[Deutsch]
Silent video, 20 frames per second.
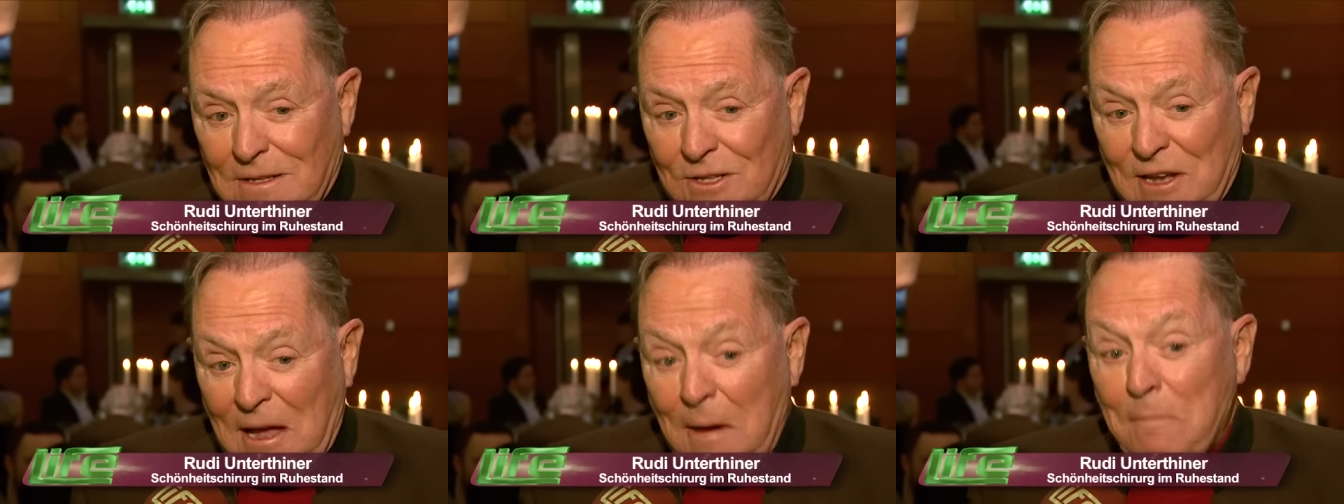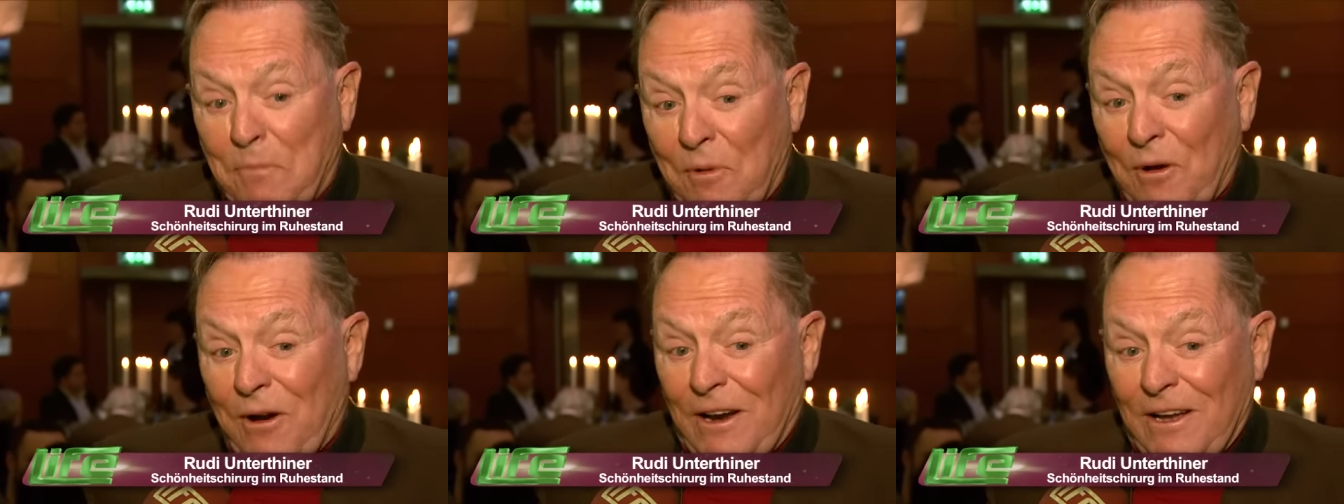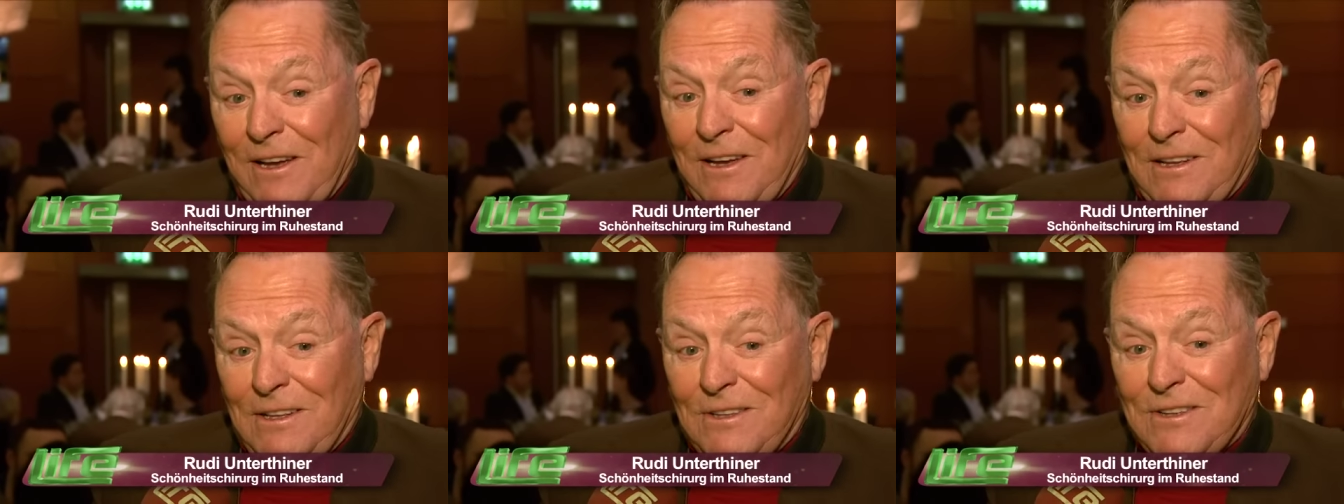
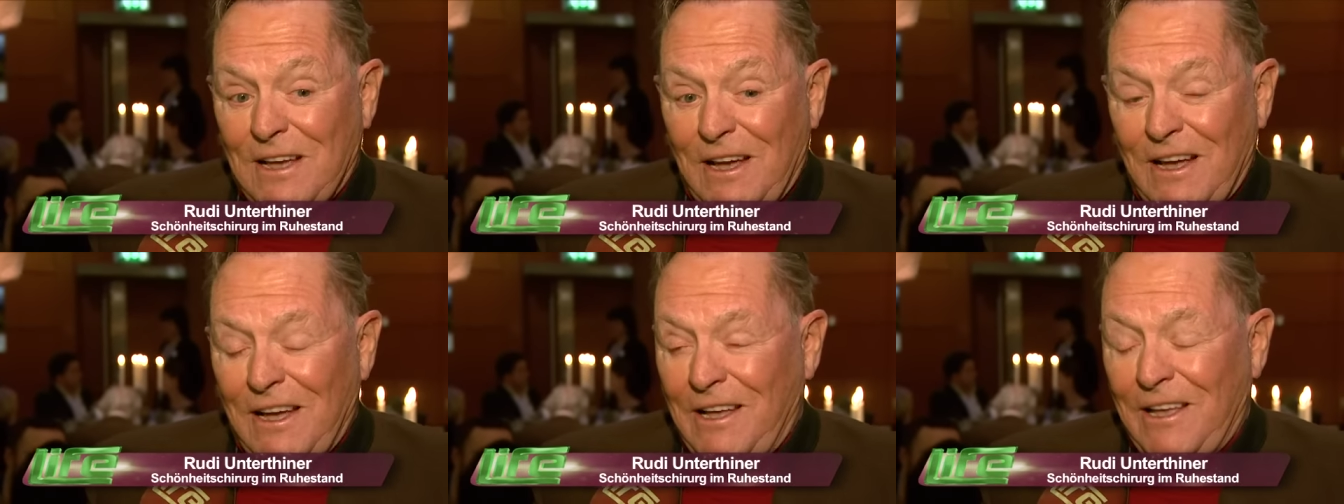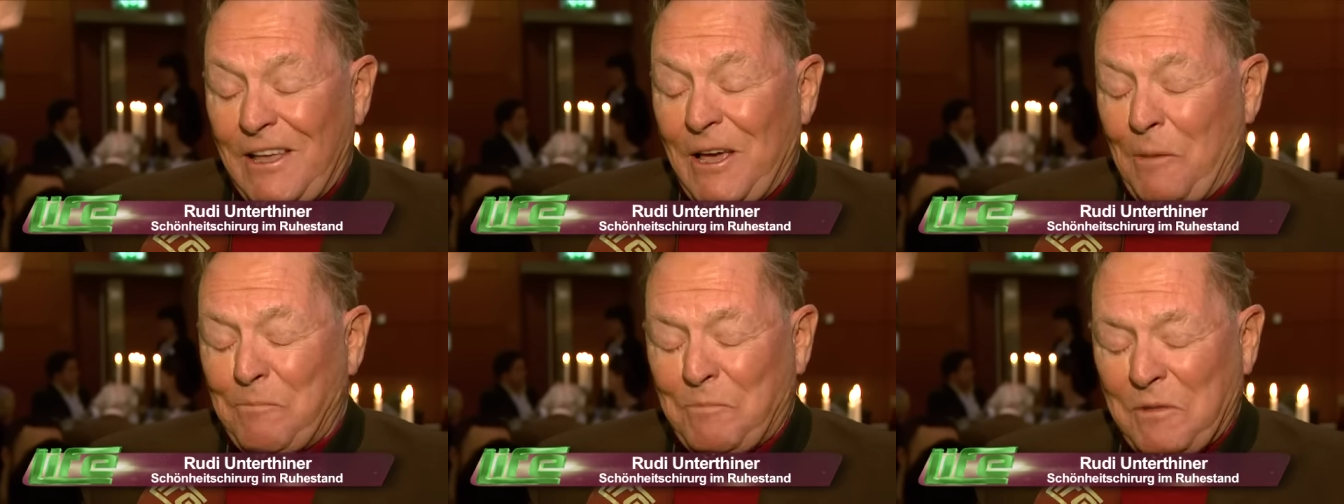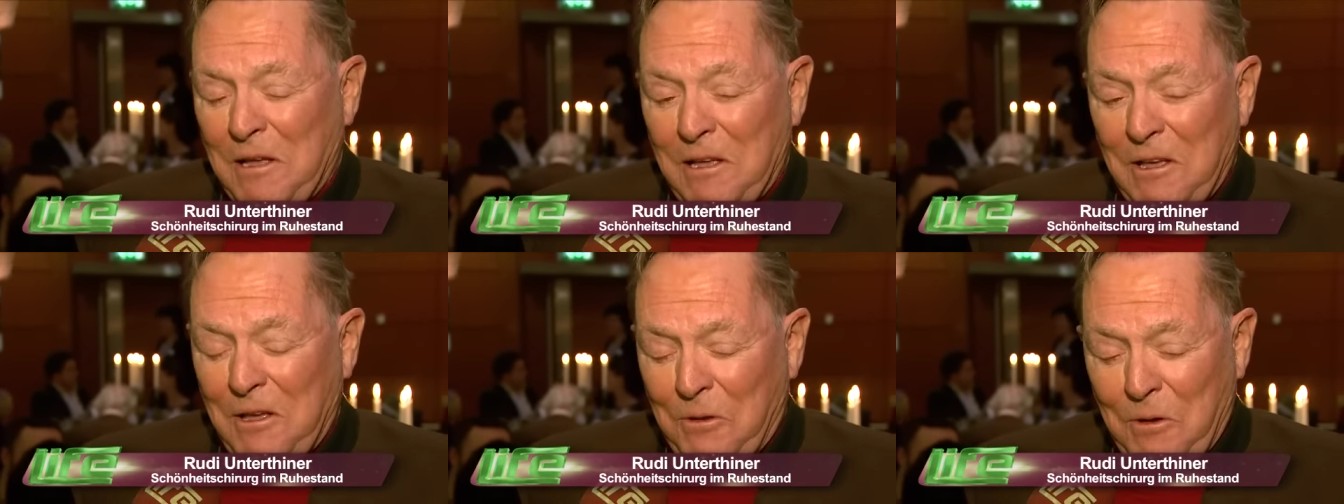temporary, äh, ich, hab,
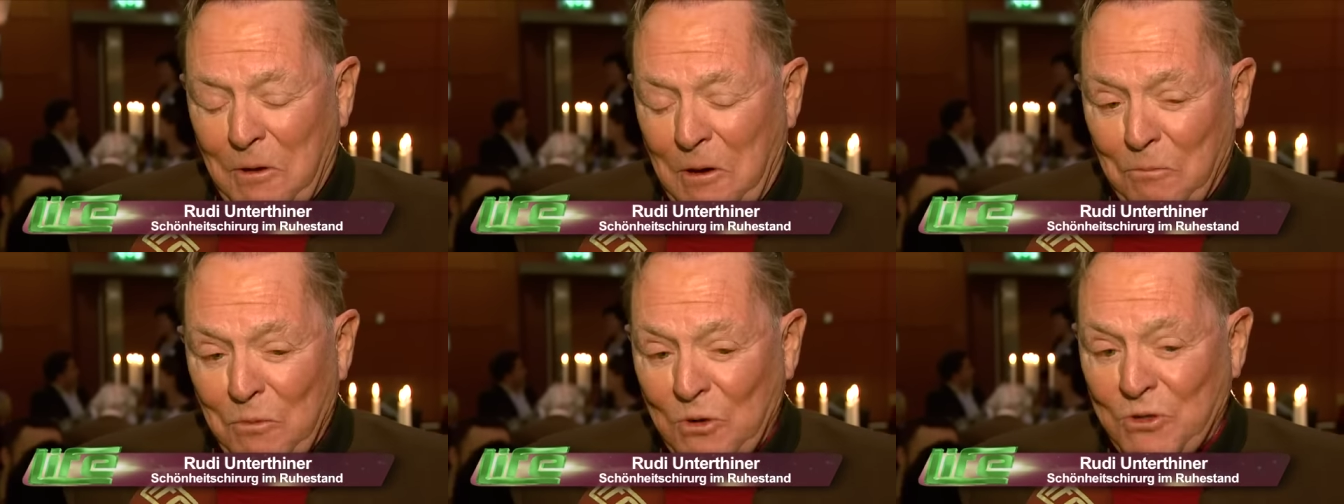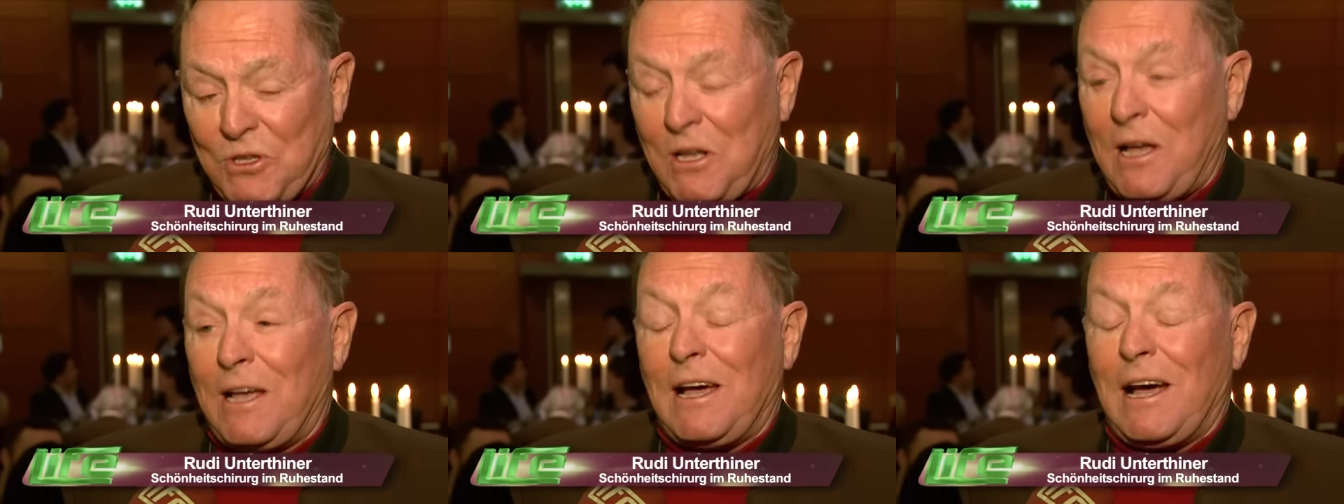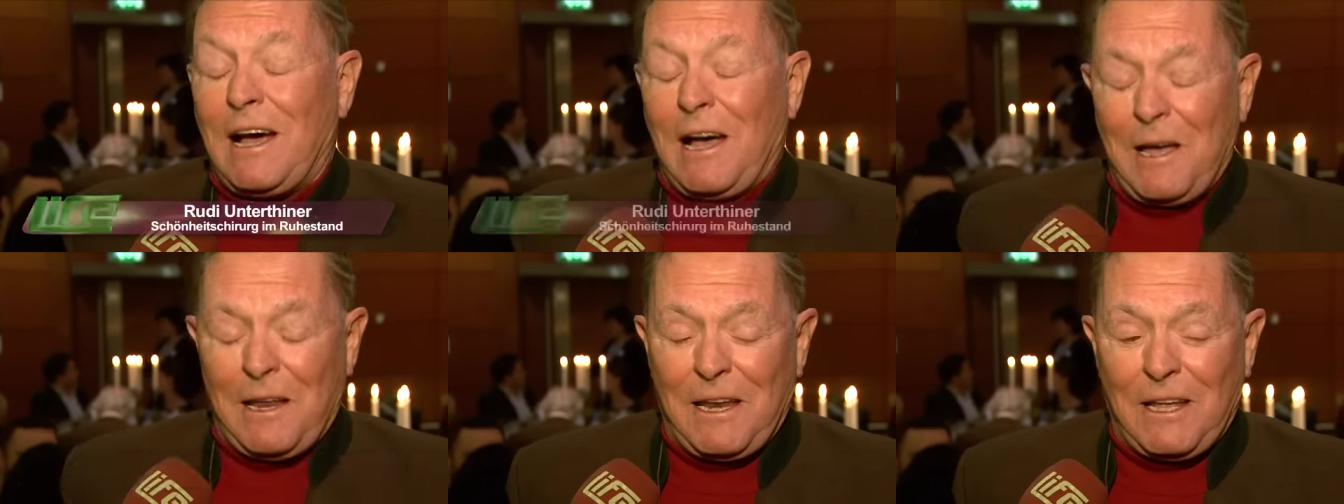ich musste
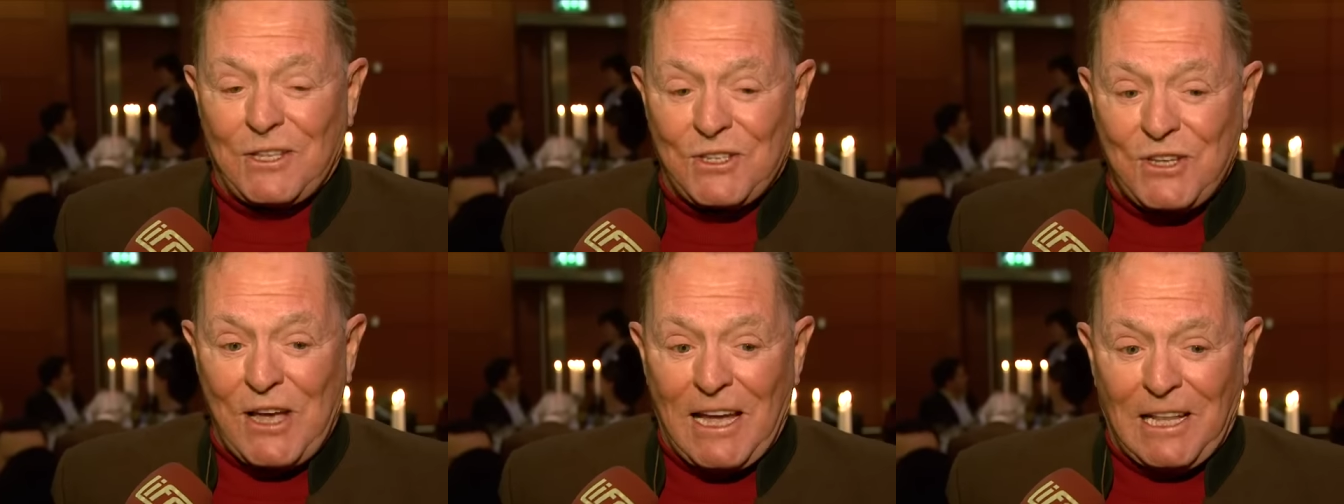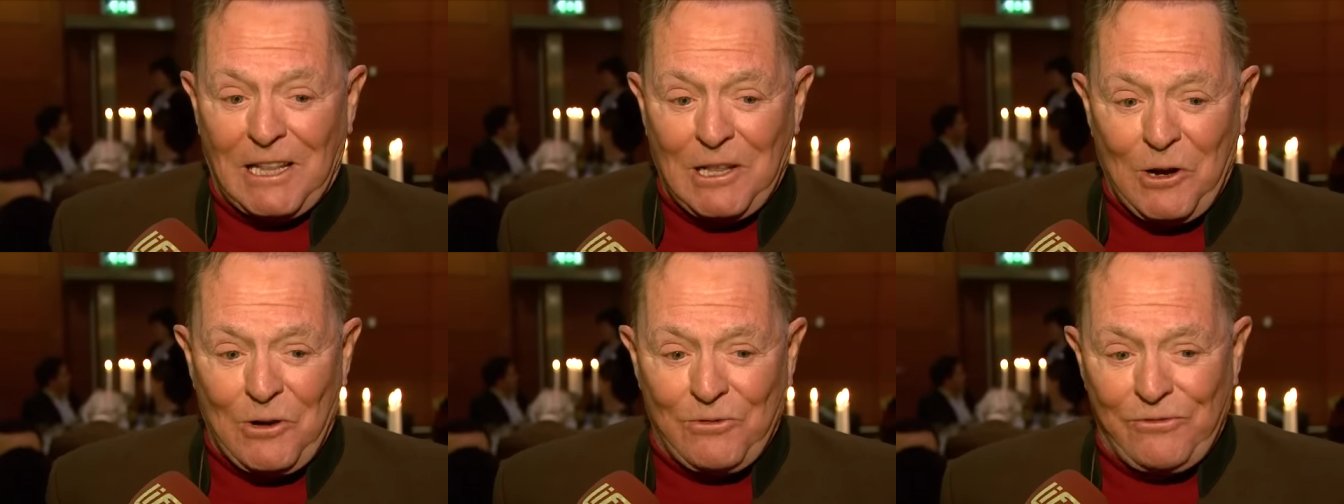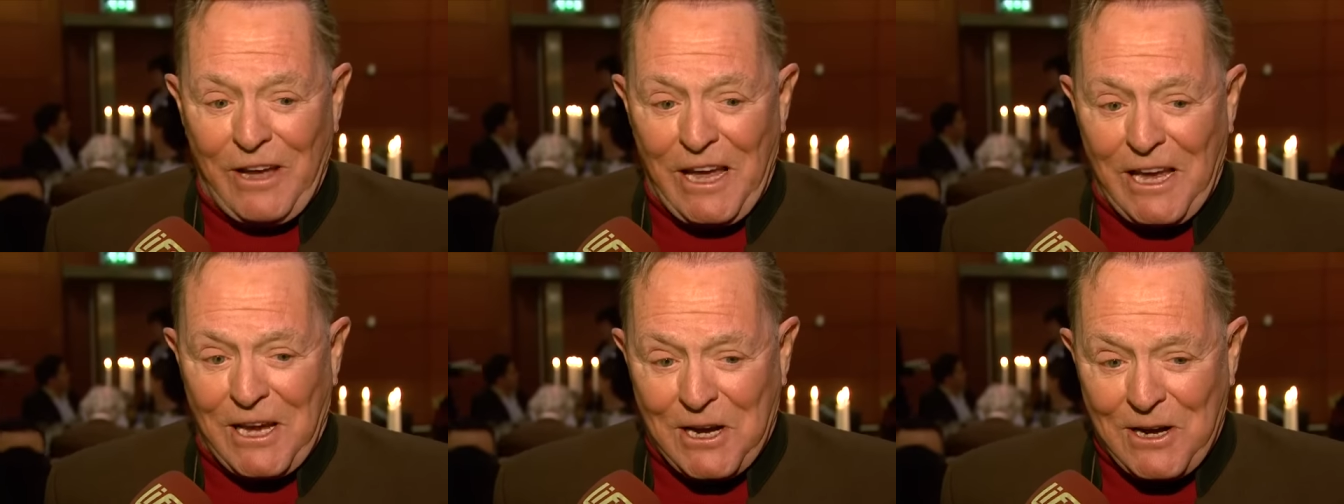eine Zeit
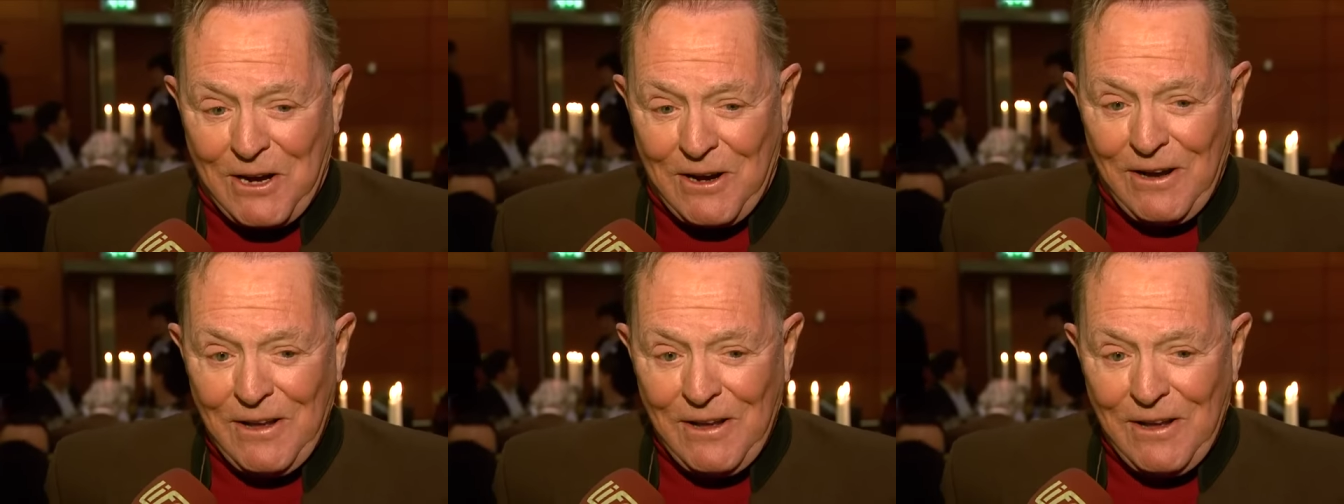lang weg